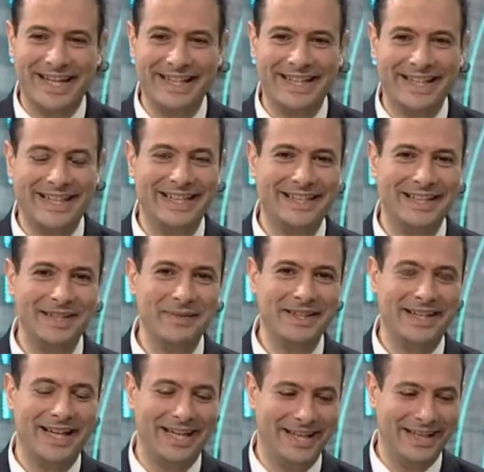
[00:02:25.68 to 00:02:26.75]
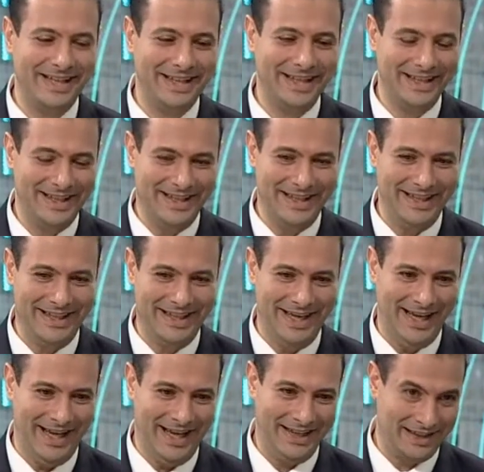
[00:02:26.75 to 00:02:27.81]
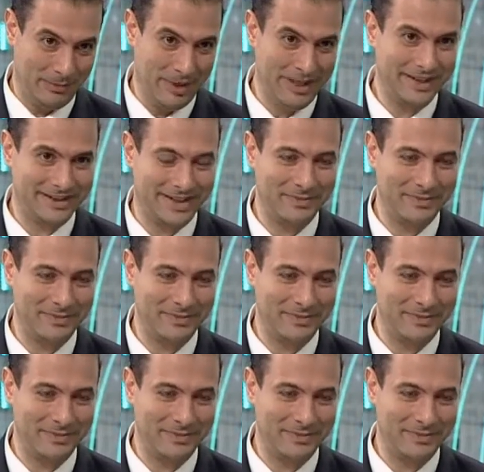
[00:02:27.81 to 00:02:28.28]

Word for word: لكن كتابه هال هالتمارين